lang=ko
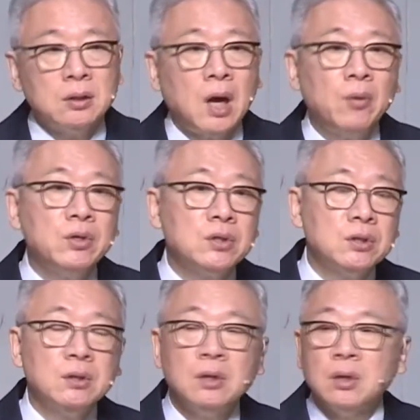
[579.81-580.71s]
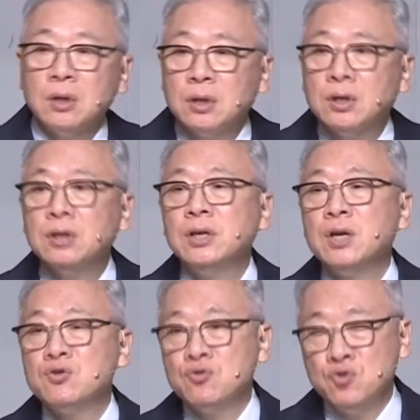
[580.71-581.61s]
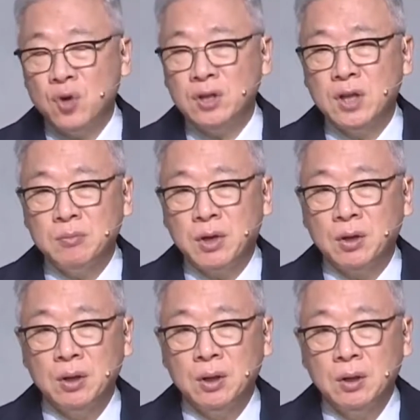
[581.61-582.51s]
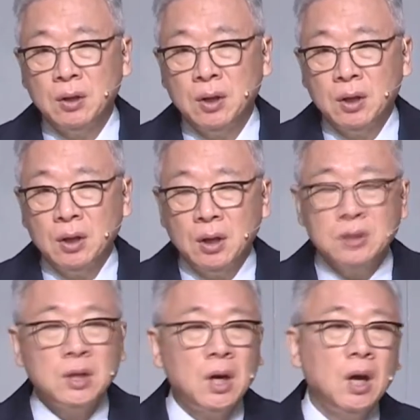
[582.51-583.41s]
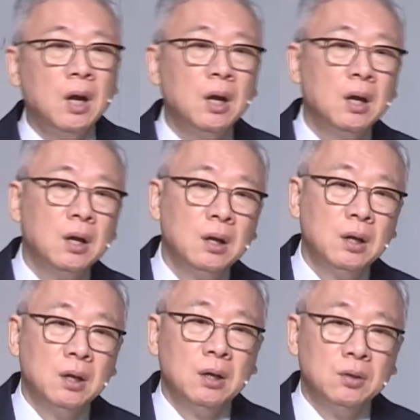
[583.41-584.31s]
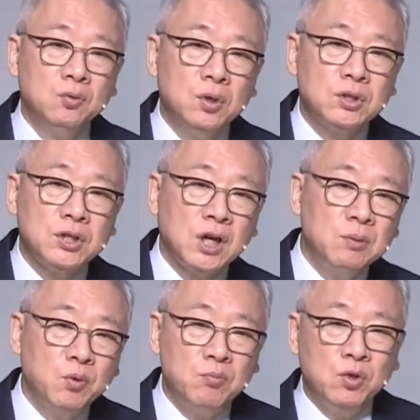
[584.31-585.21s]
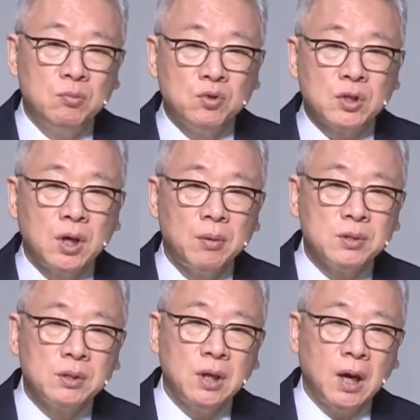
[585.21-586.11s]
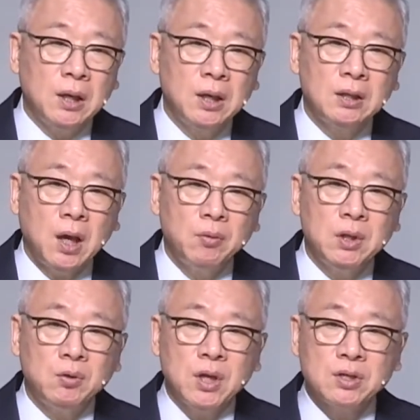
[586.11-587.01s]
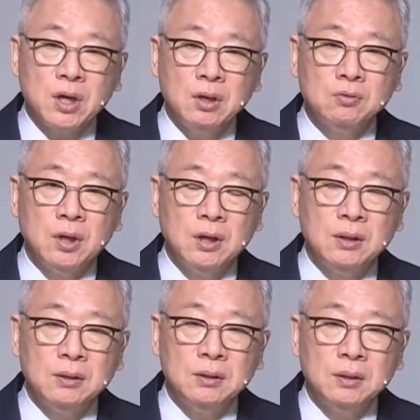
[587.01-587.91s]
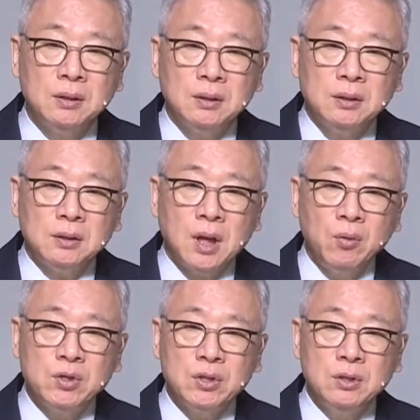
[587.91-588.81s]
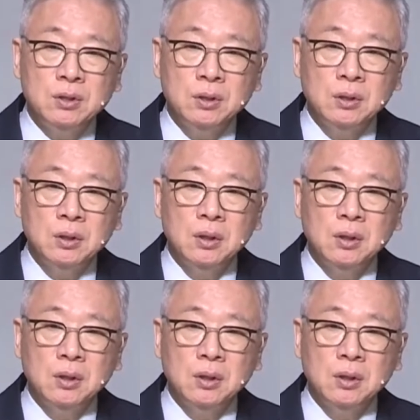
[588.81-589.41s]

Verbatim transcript: 다윗은 거기에 순종한단 말이에요. 제가 누워서 제가 이 본문을 묵상하면서 을야 이게 다윗하고 나 차이구나. 다윗은